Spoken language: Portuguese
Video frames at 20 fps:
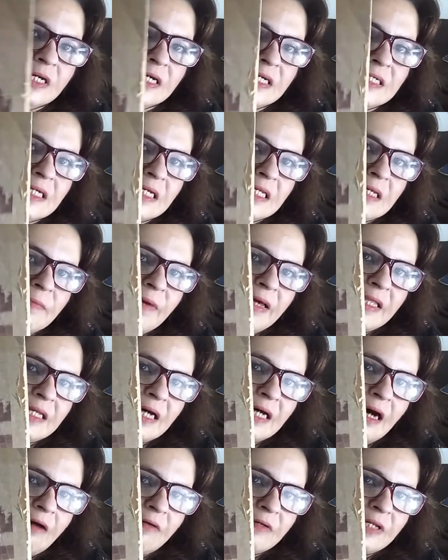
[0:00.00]
e
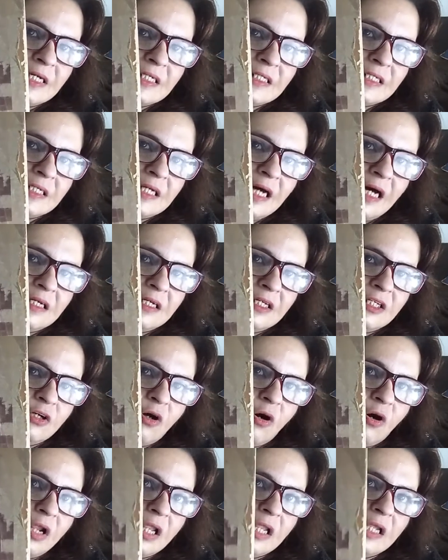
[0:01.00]
sentimental da cidade
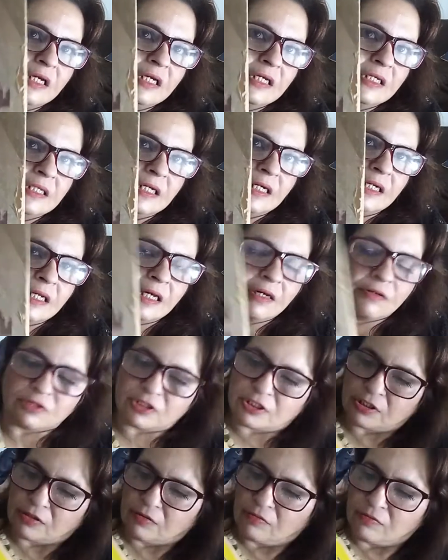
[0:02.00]
de Olinda, né? O
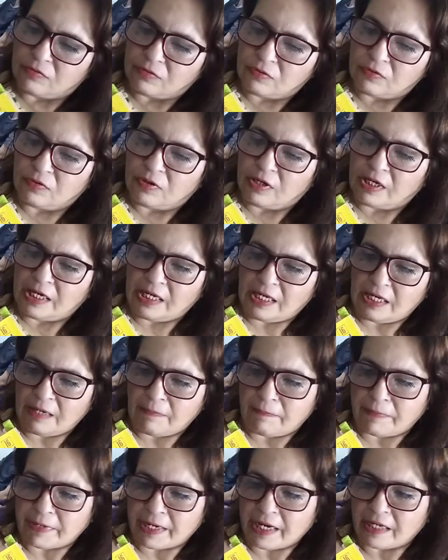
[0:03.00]
segundo
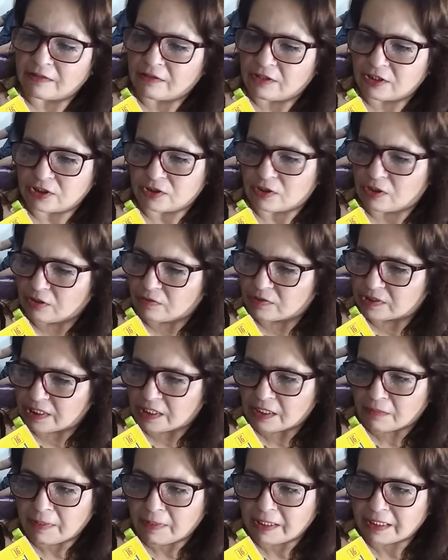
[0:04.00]
guia prático histórico e
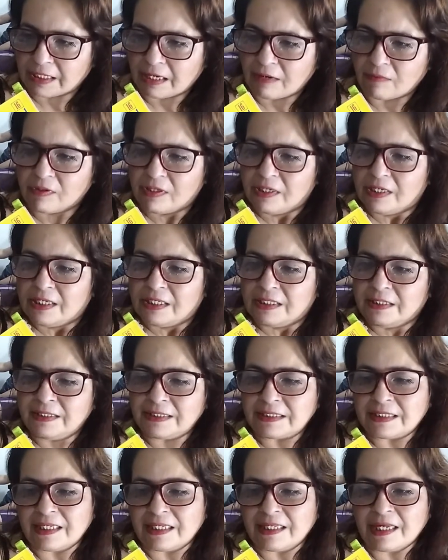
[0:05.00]
sentimental
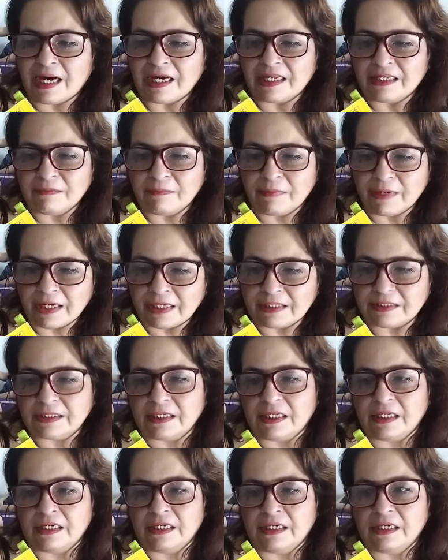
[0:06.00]
de cidade
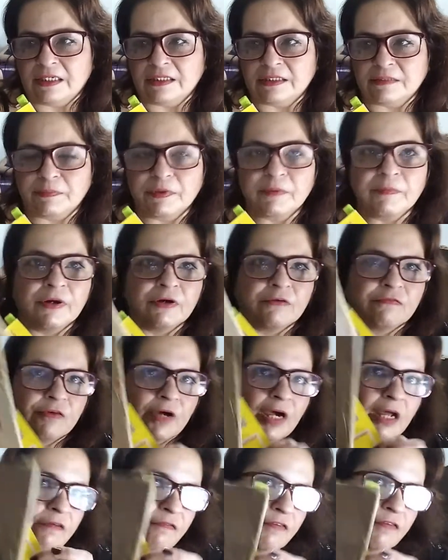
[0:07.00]
brasileira. Esse primeiro
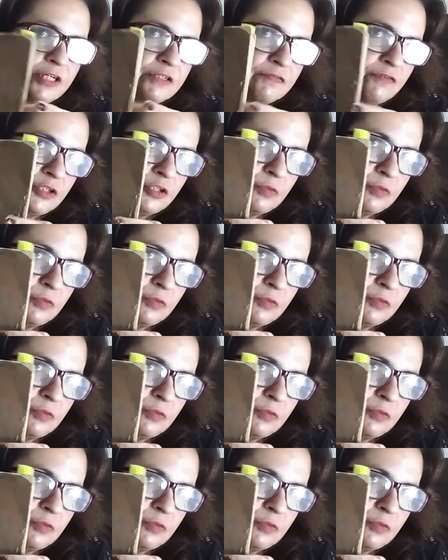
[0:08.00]
foi que ele fez foi